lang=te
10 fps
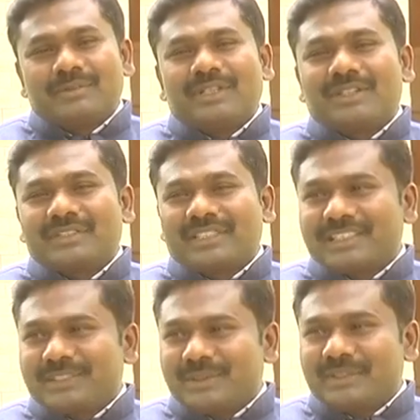ఒకటవ
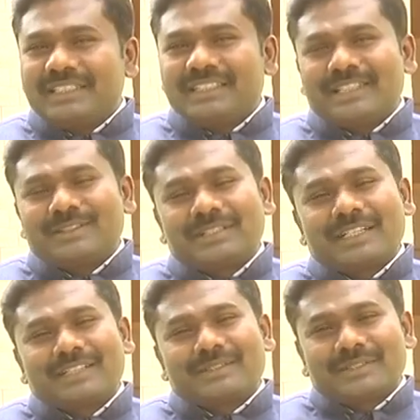తరగతి నుండి ఐదవ
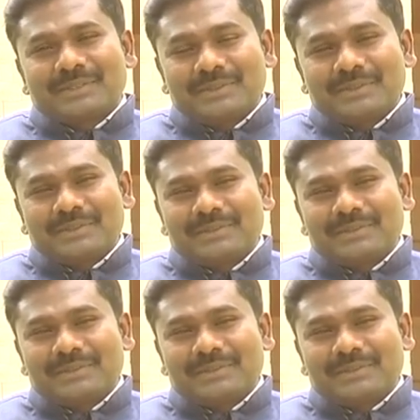తరగతి వరకు